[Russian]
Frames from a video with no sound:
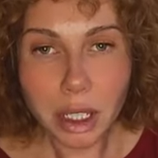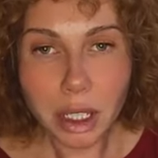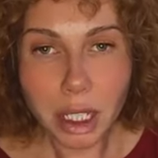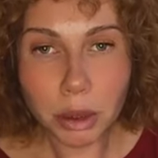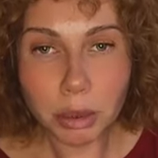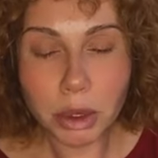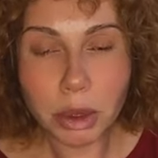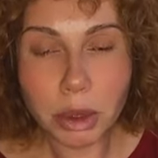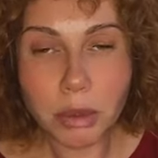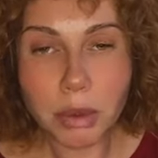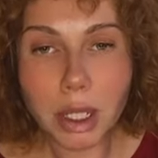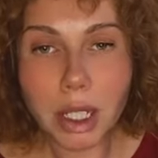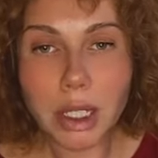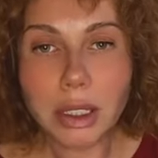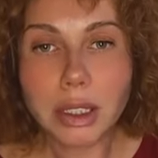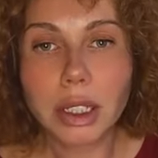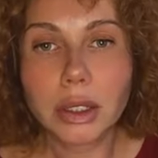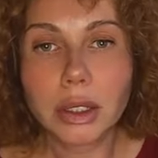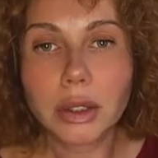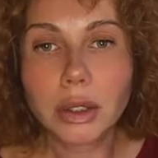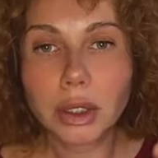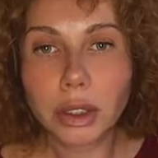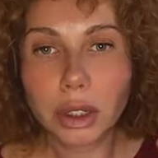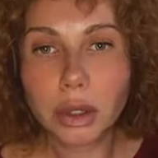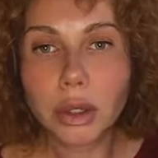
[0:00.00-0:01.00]
а потом раз, и
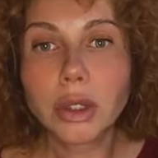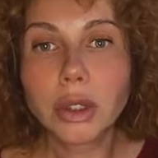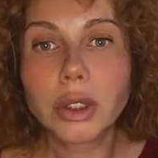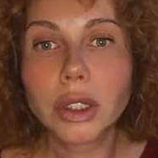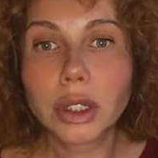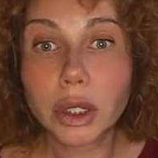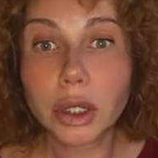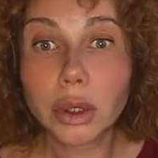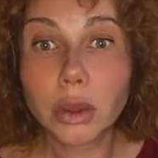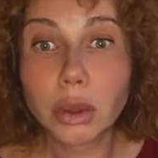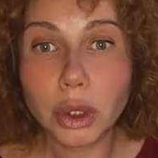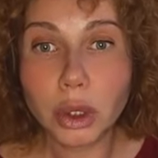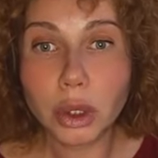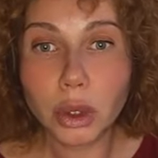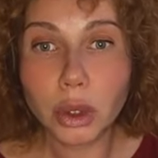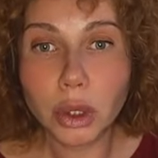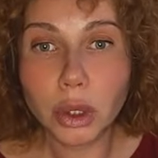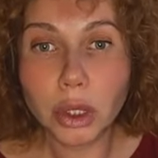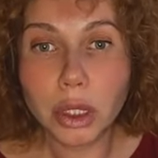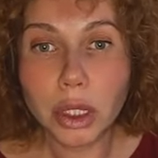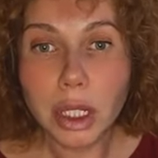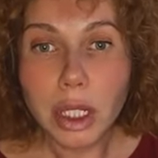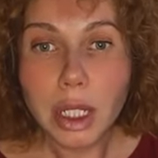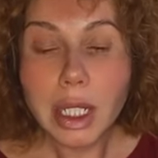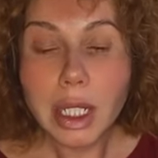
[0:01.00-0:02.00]
оно становится
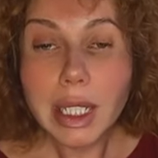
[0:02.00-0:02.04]
густой.